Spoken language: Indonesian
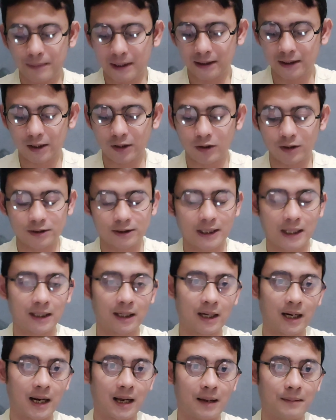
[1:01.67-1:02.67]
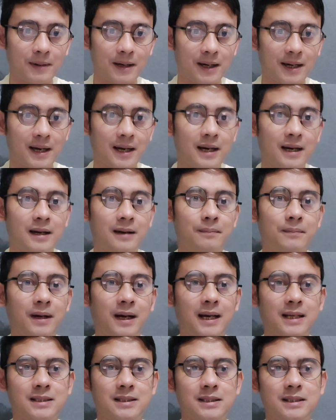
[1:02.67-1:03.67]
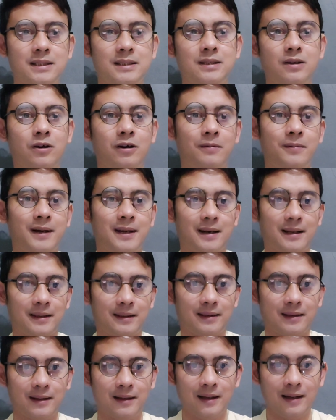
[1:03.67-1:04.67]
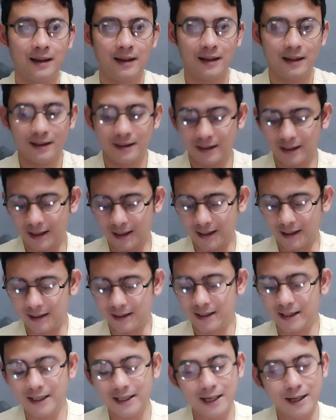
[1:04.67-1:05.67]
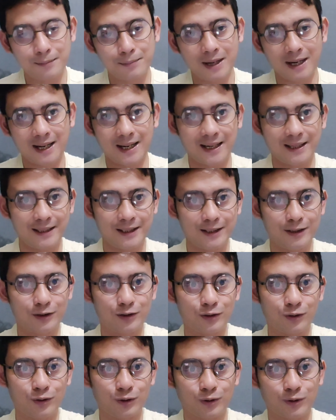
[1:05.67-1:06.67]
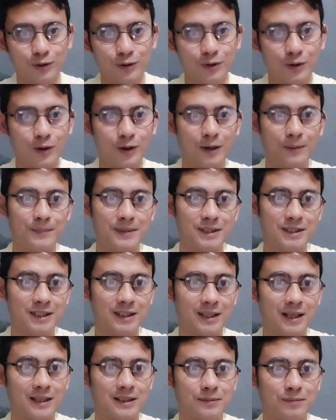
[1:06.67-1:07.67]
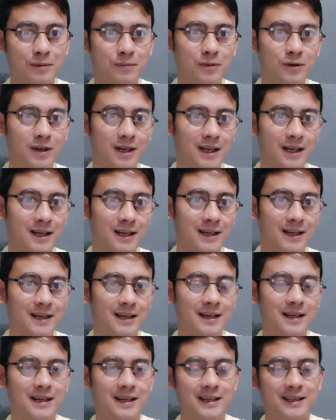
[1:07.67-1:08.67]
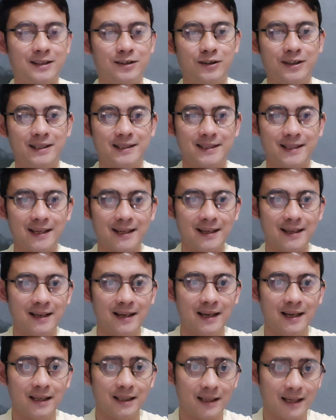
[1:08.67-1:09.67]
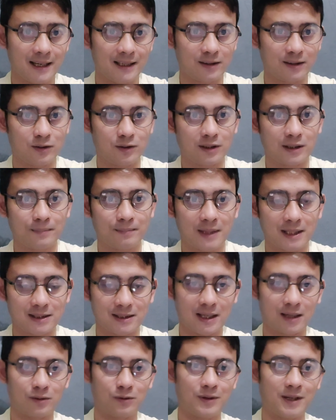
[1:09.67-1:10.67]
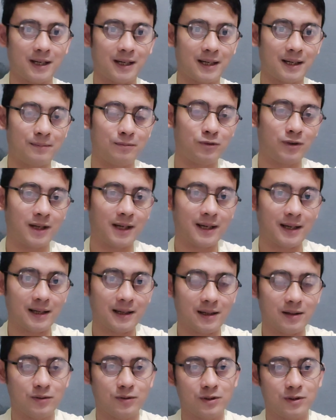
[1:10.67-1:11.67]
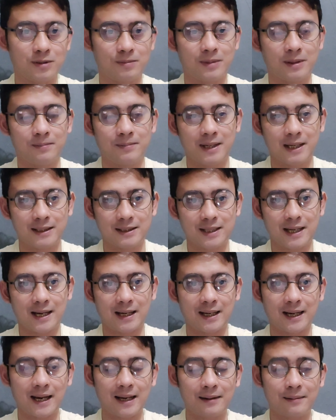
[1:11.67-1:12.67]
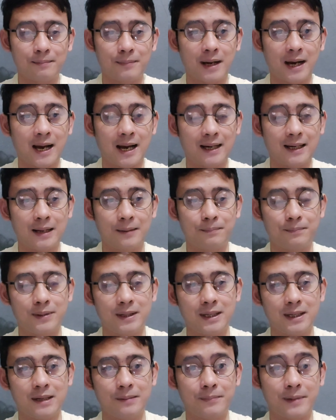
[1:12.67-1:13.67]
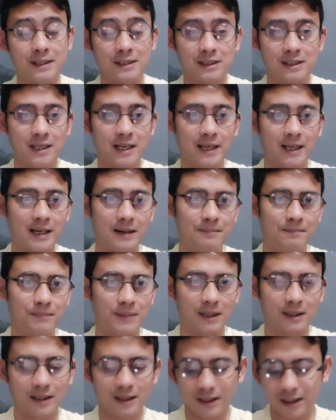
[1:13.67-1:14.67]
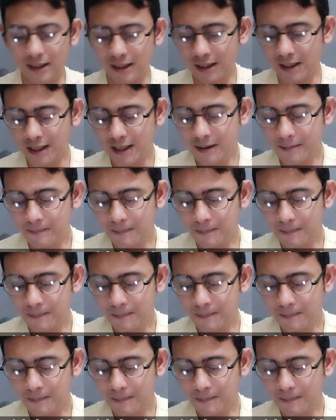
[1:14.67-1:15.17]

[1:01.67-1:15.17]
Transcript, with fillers: Patriot Chandra Baga Bekasi Jawa Barat. Nah, ini yang bakalan ditunggu-tunggu oleh pecinta sepak bola Indonesia yaitu Timnas Garuda Muda U19 akan menghadapi di matchday keempat ini